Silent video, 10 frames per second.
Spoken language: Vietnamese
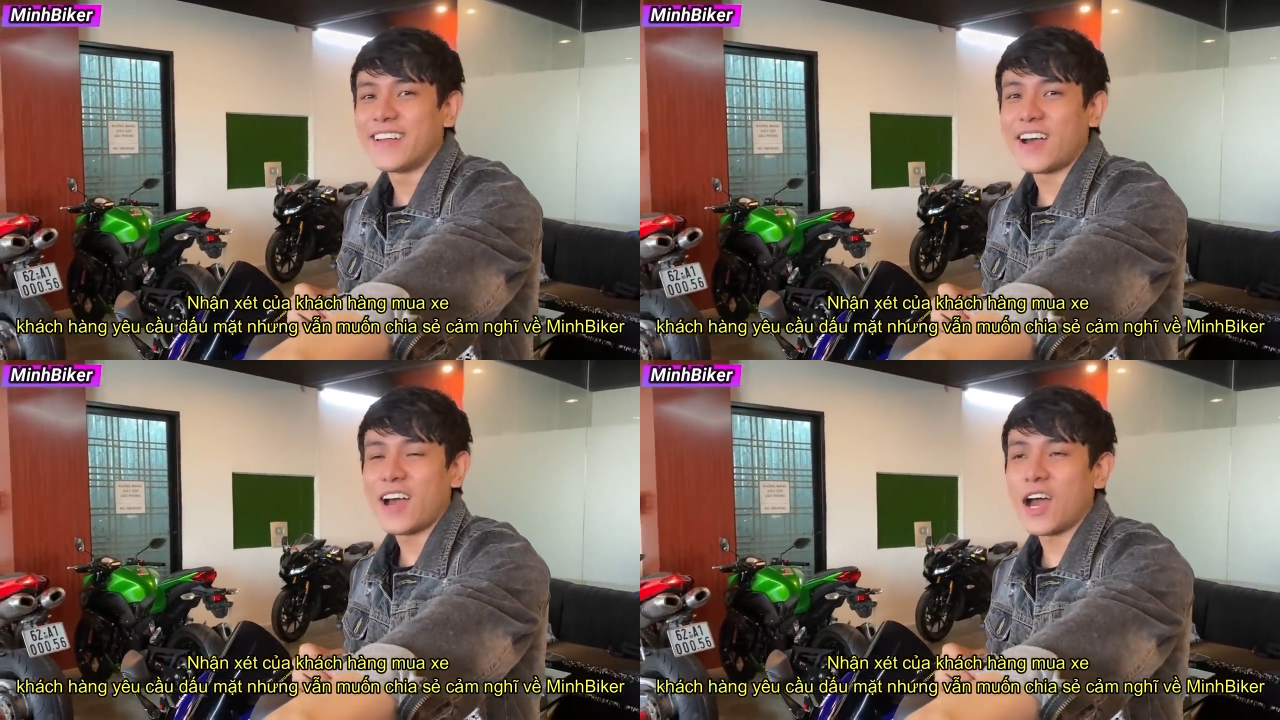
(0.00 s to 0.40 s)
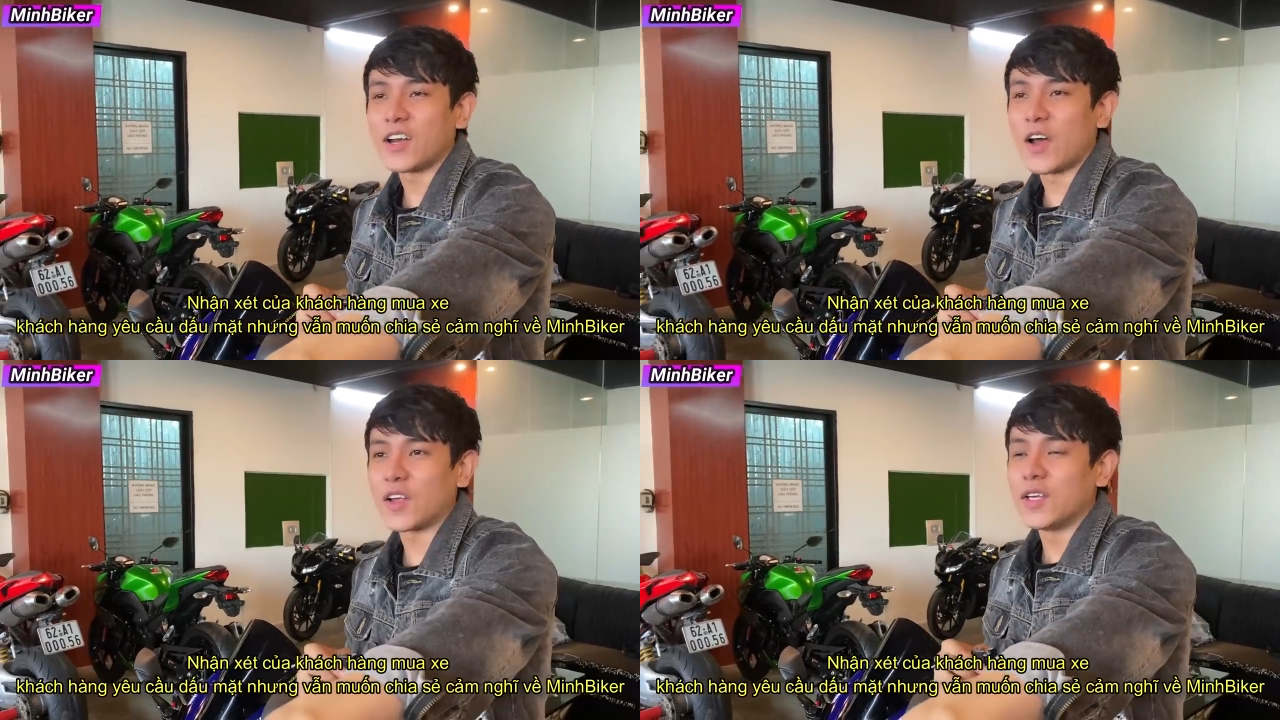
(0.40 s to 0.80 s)

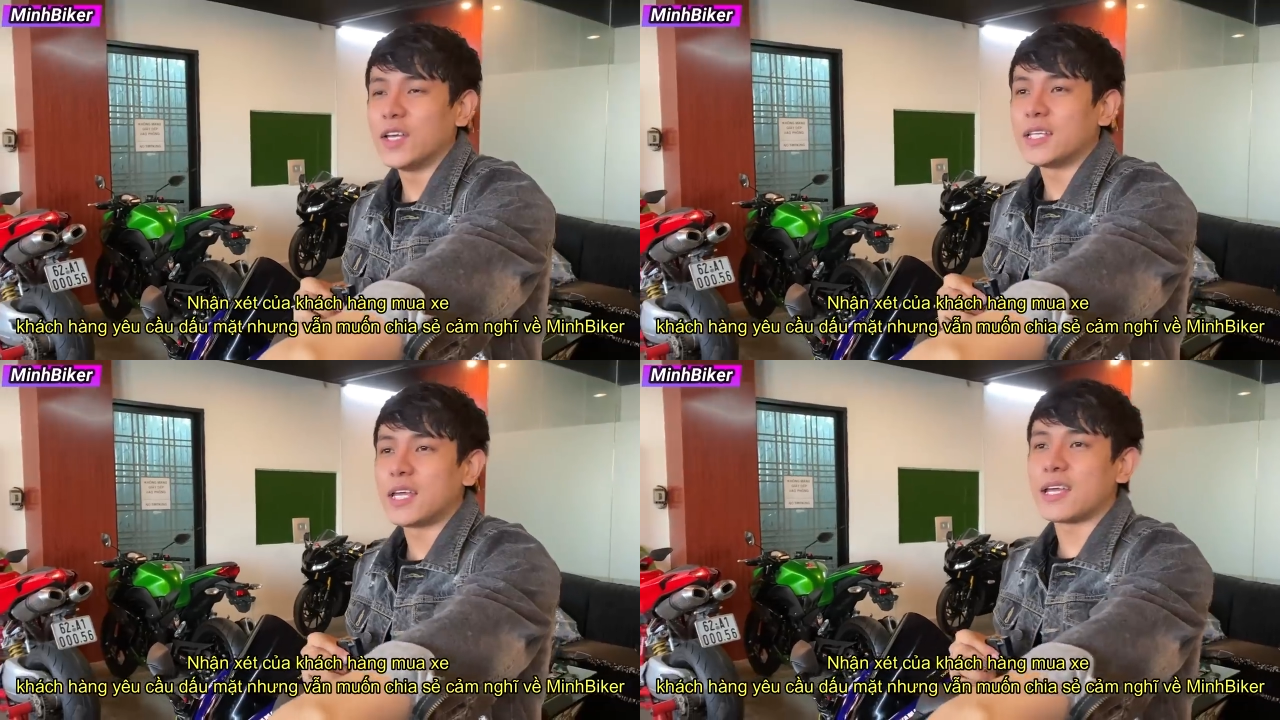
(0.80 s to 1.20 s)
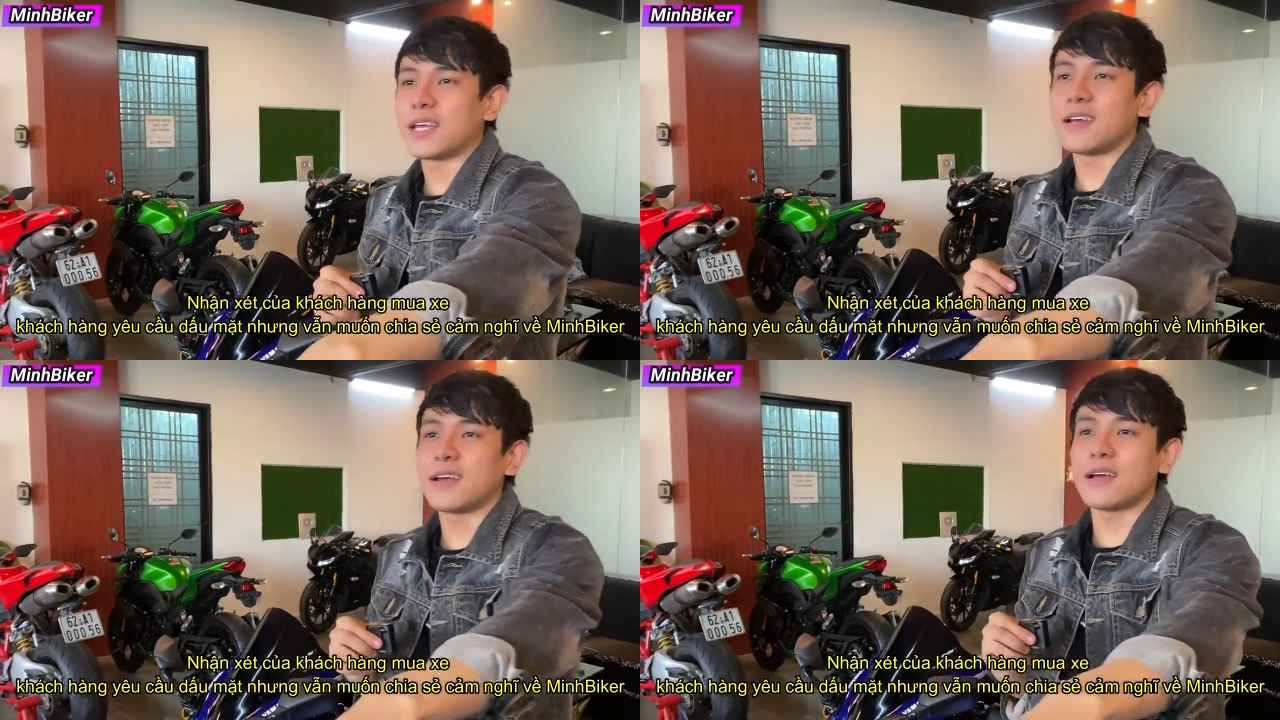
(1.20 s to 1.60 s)
Đó rồi thì
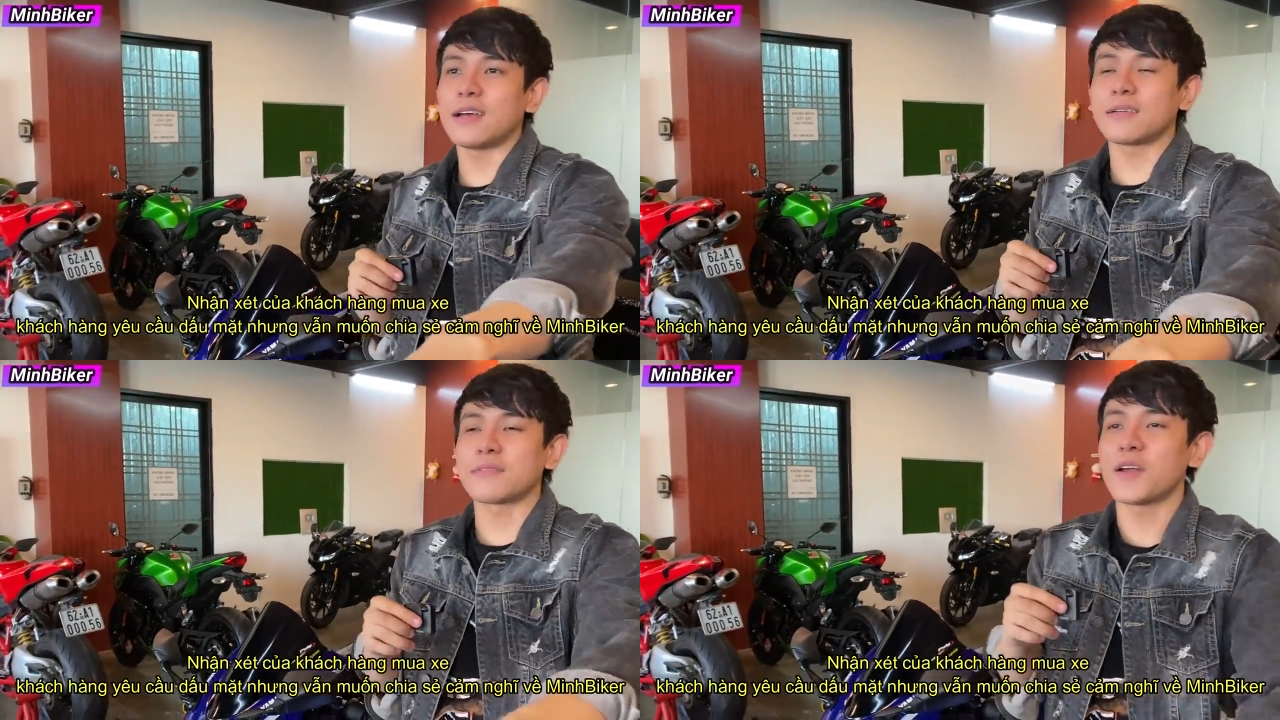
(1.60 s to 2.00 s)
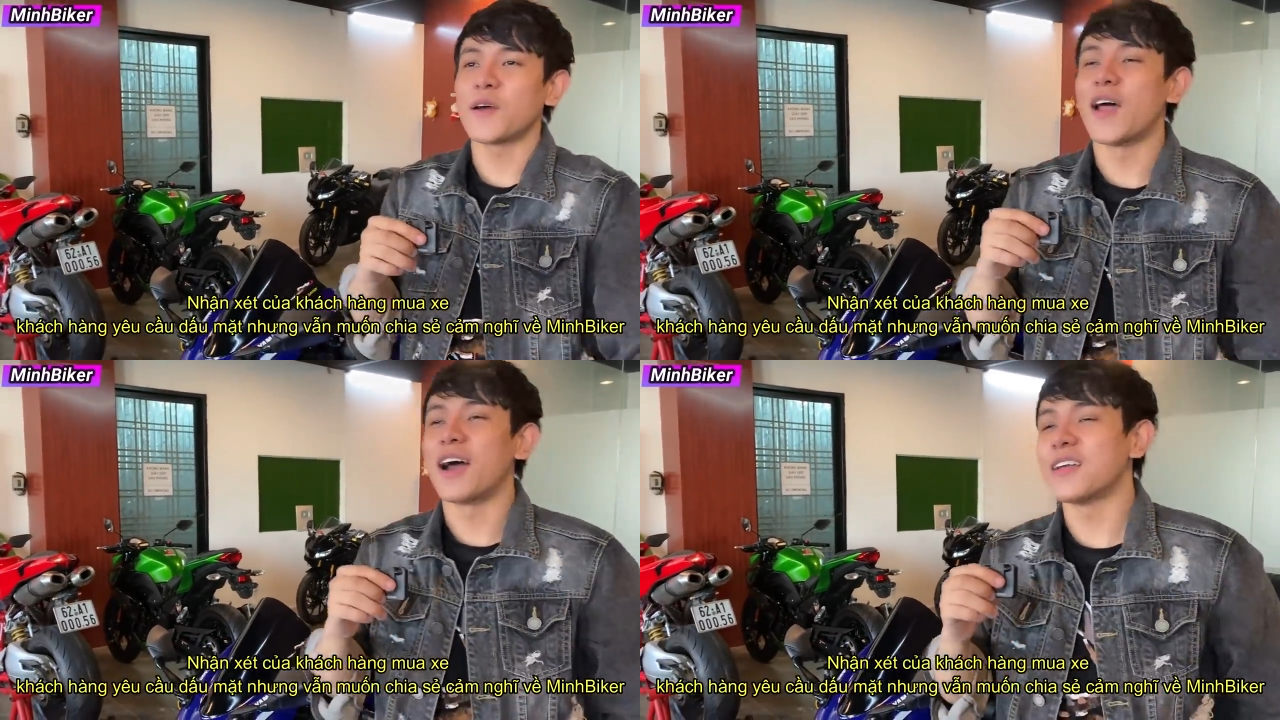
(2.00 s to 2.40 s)
em có
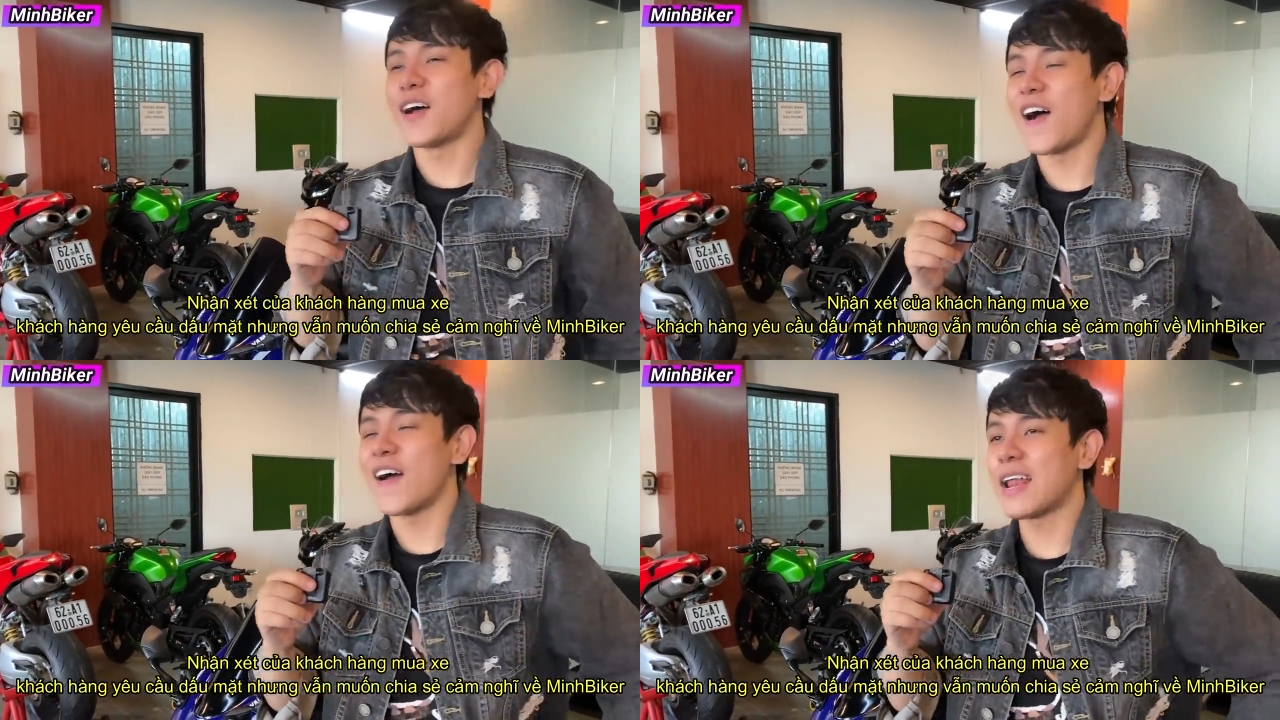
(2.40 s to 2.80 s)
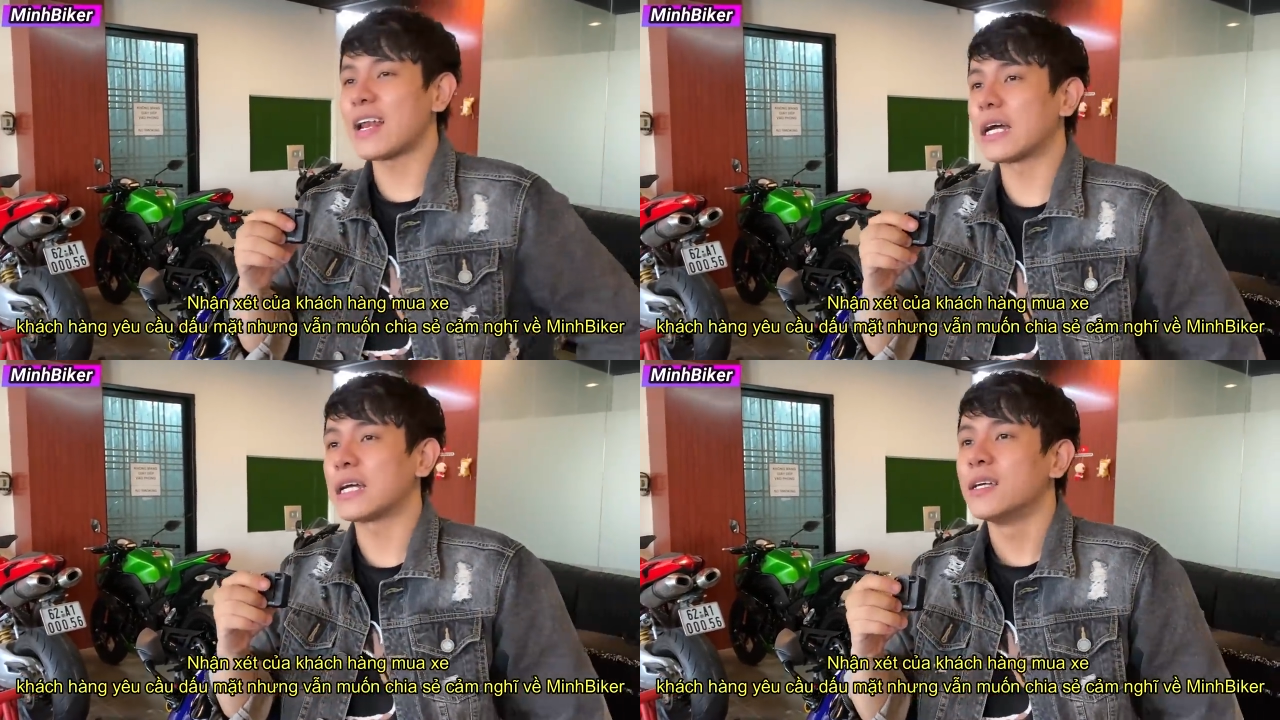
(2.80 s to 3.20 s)
đôi lời nó hỏi
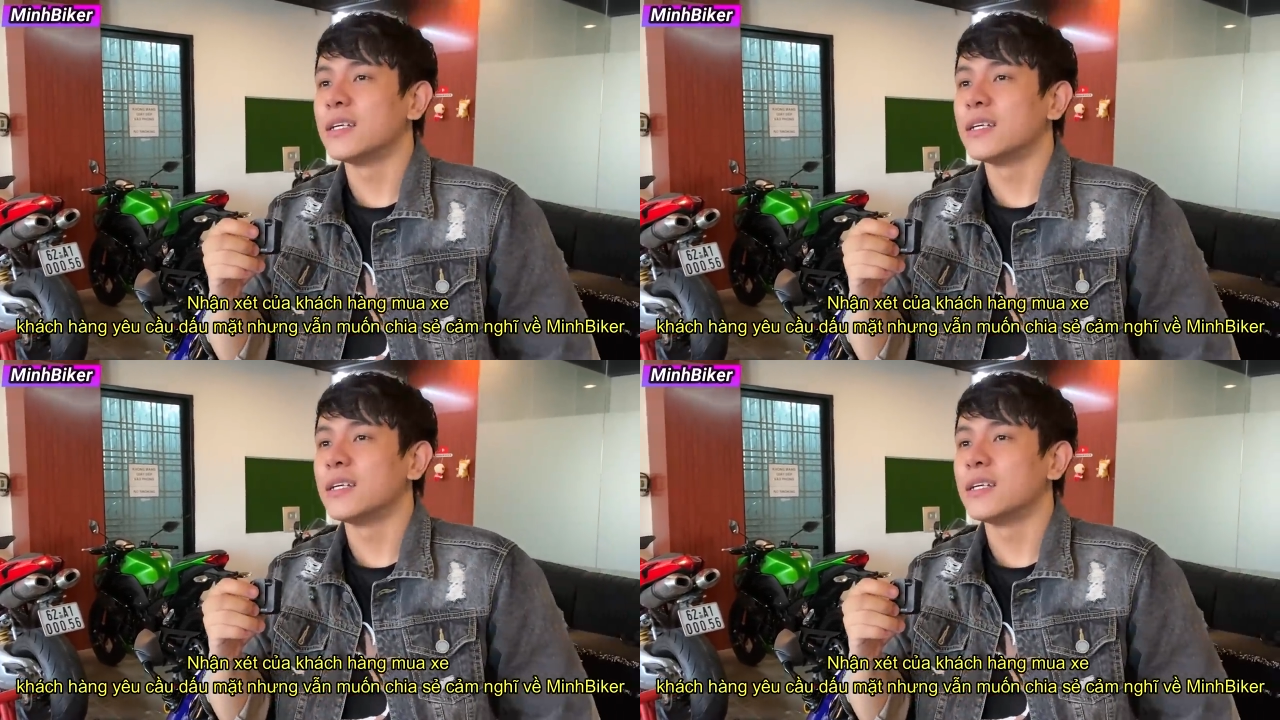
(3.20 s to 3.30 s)
anh là